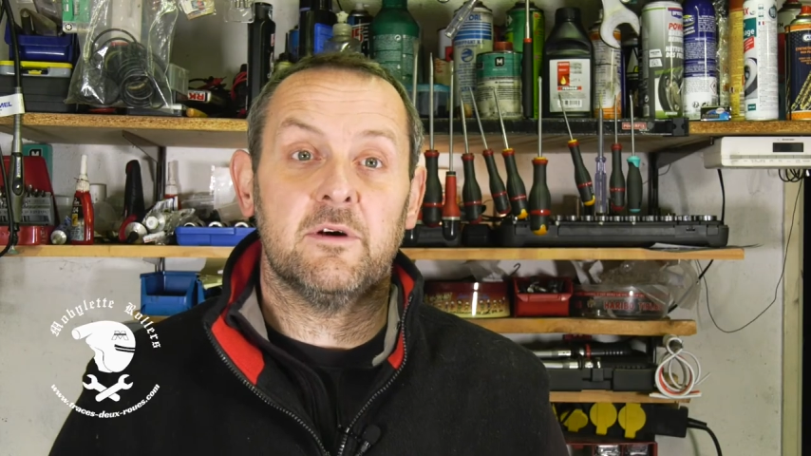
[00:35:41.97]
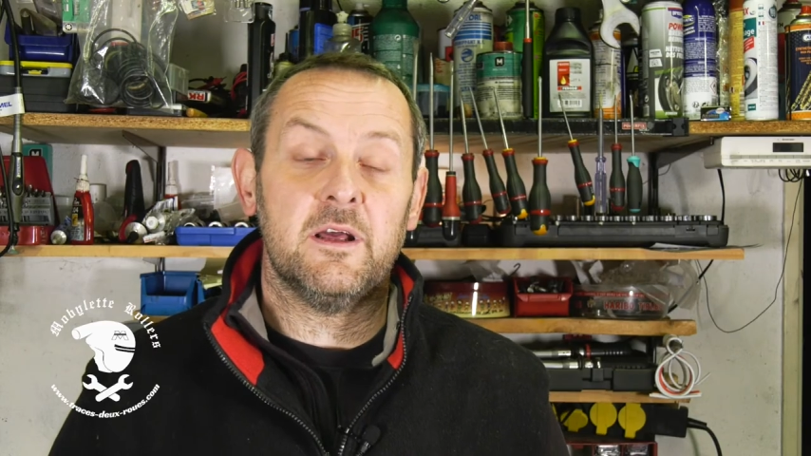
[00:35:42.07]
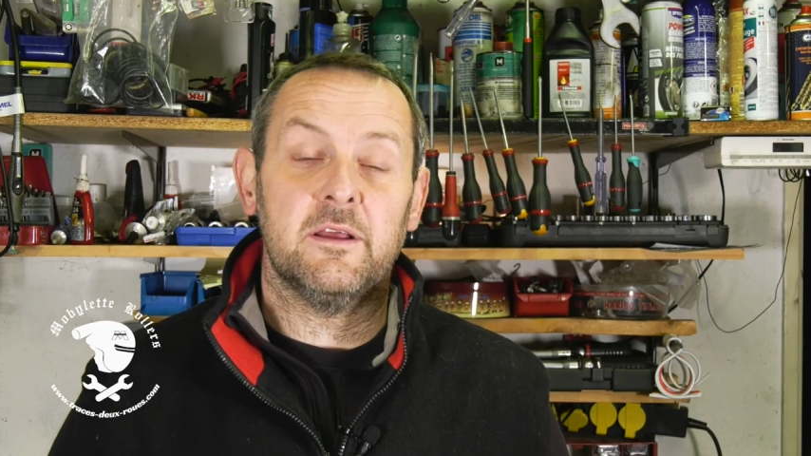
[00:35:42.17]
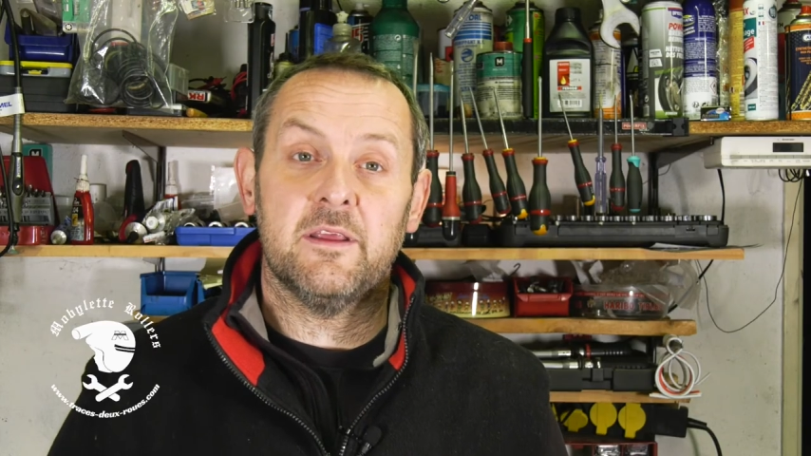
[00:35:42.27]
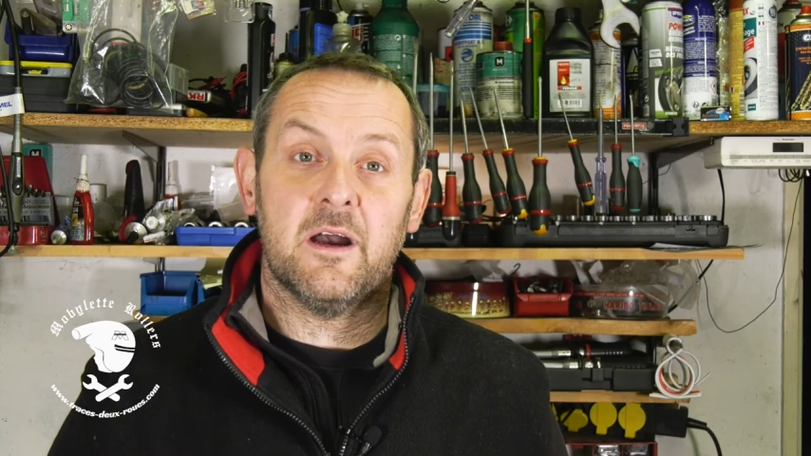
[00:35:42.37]

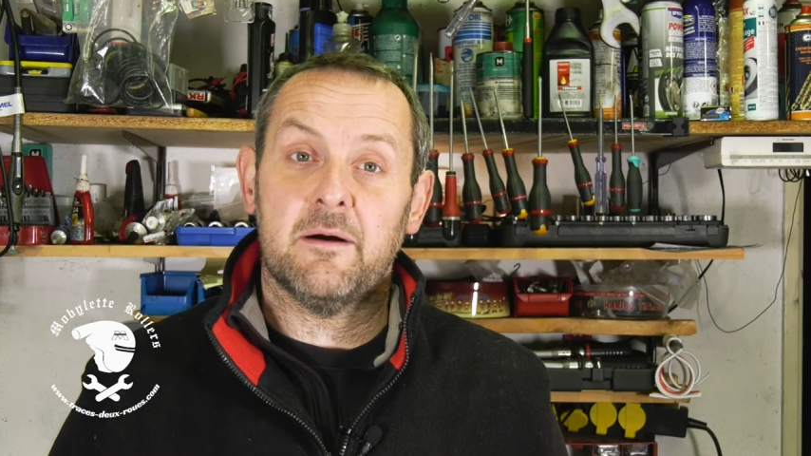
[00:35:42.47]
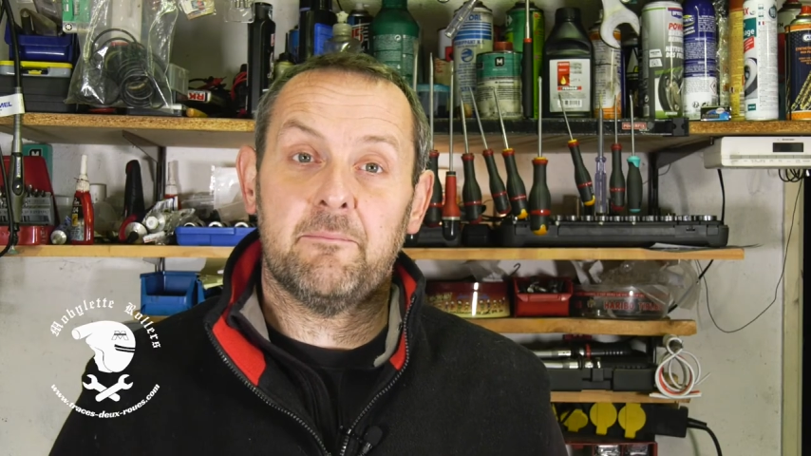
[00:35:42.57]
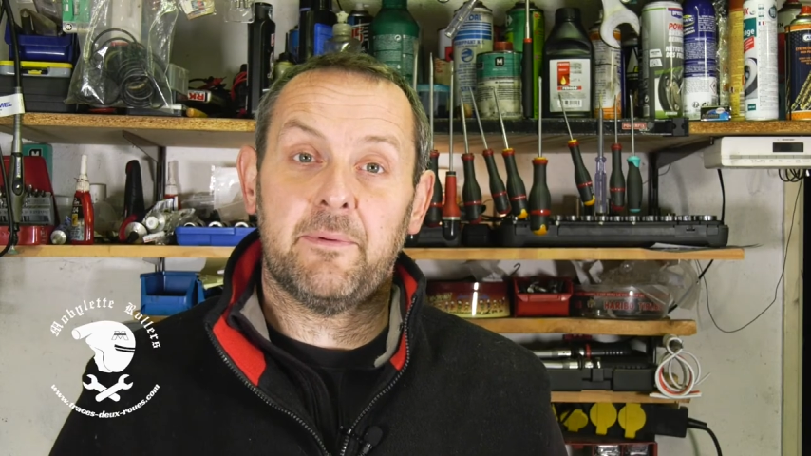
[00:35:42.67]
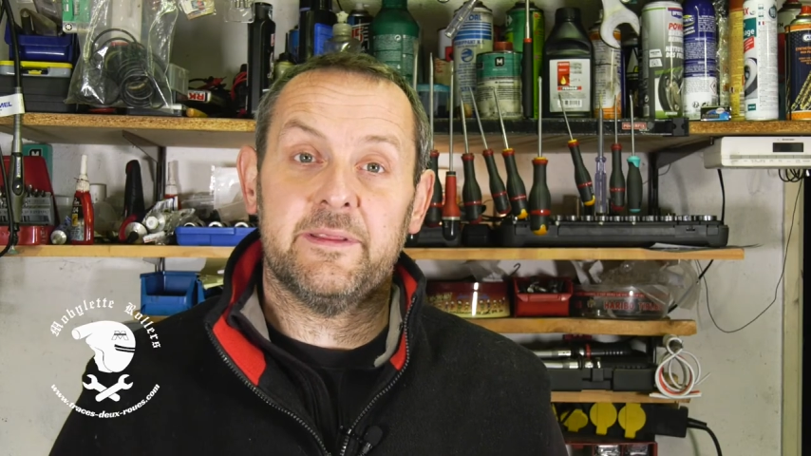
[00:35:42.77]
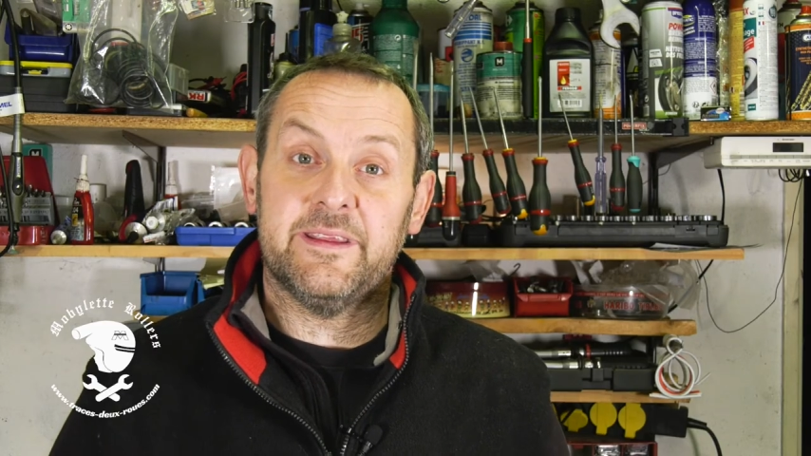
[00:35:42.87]
voilà, il n'y a
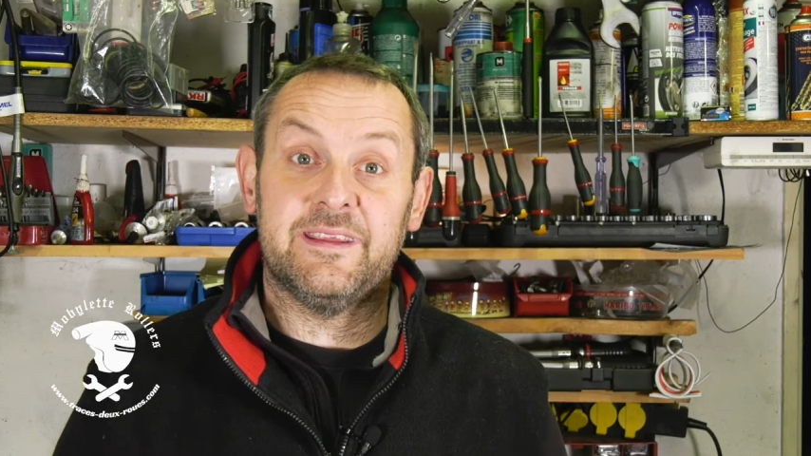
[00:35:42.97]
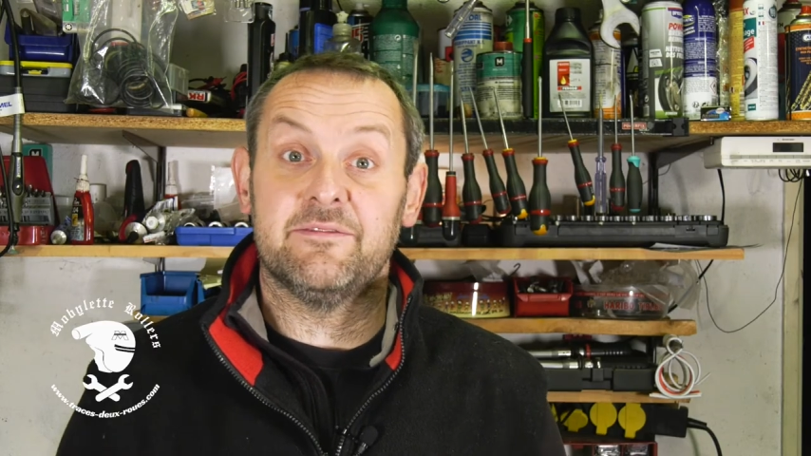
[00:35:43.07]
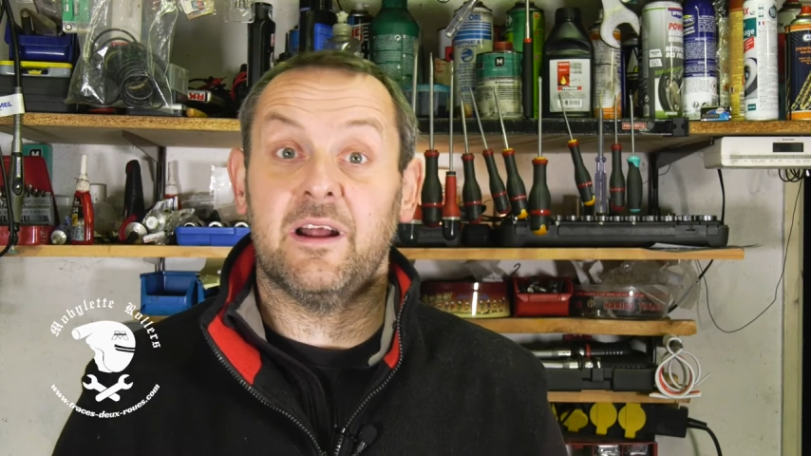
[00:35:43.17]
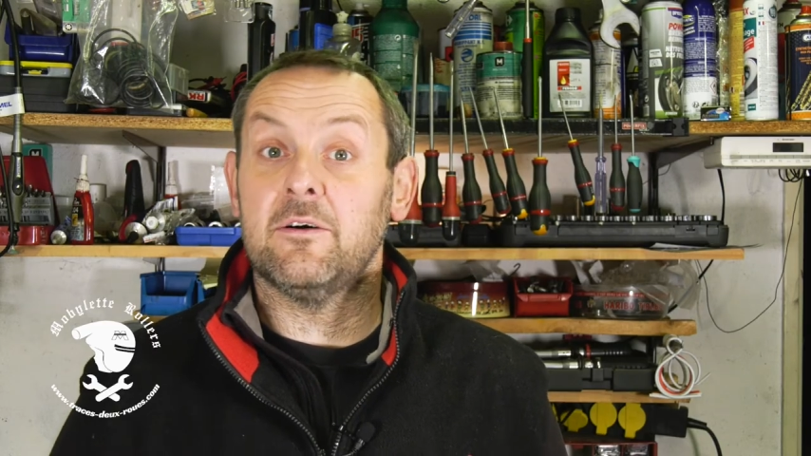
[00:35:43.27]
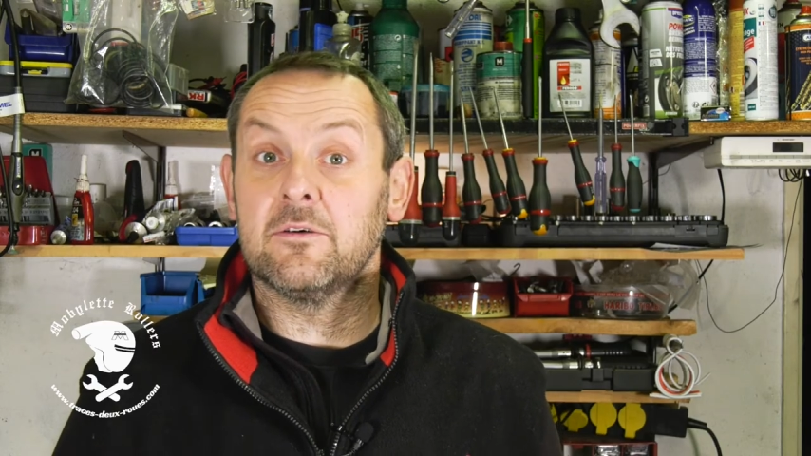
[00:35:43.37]
pas
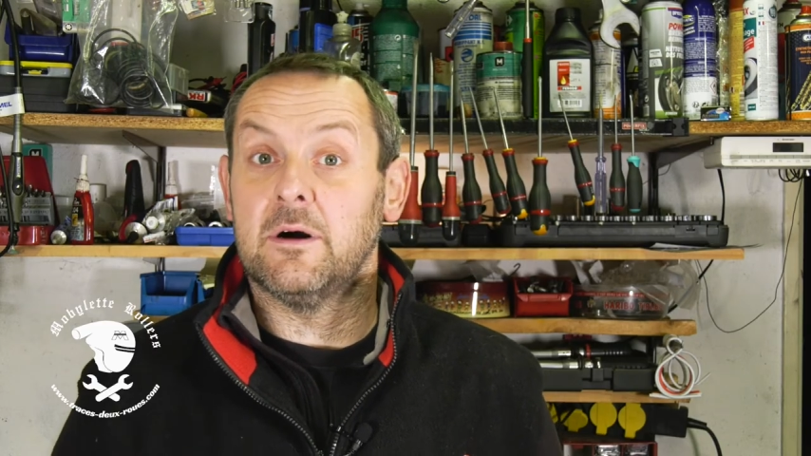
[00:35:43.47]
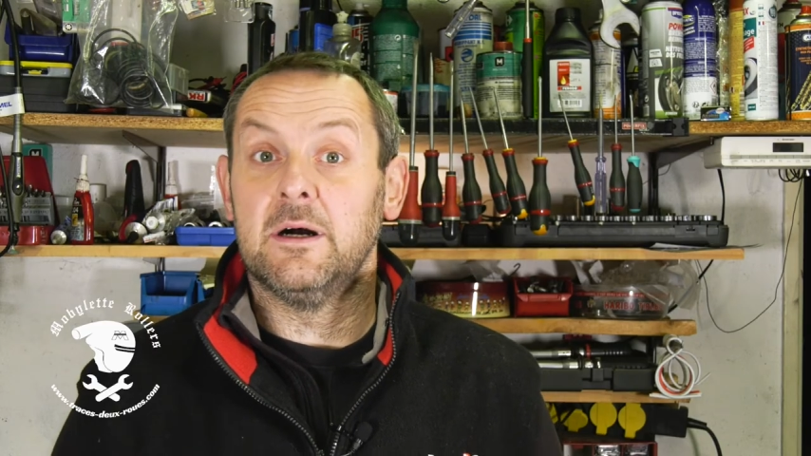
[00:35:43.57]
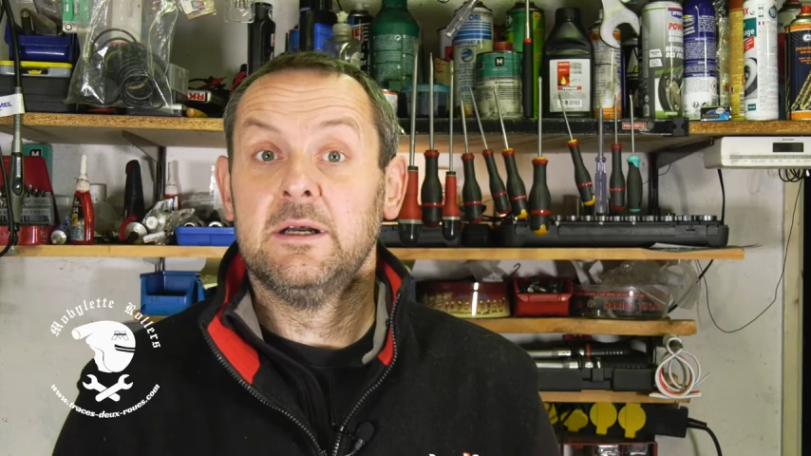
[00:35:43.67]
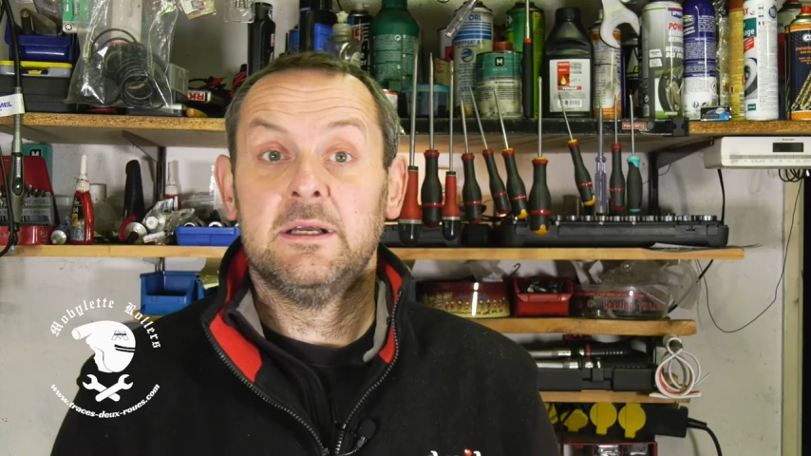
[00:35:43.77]
d'équivalent. quoi.